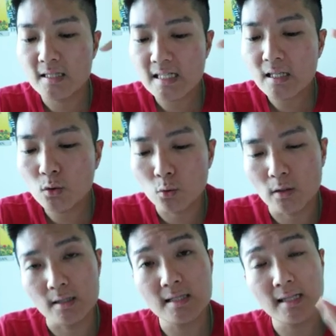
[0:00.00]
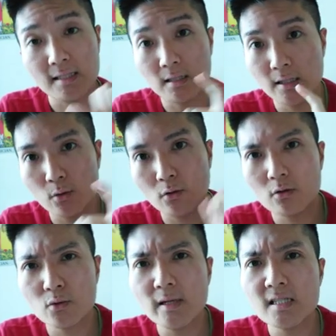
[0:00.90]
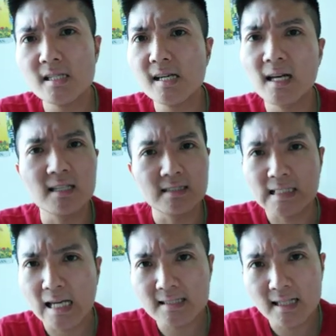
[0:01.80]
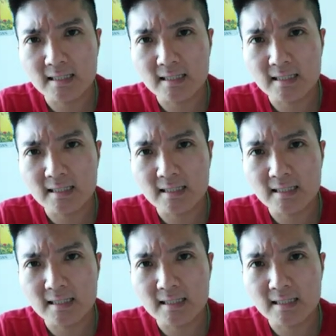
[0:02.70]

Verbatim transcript: 金土合在你的六宫，所以是一个很尴尬、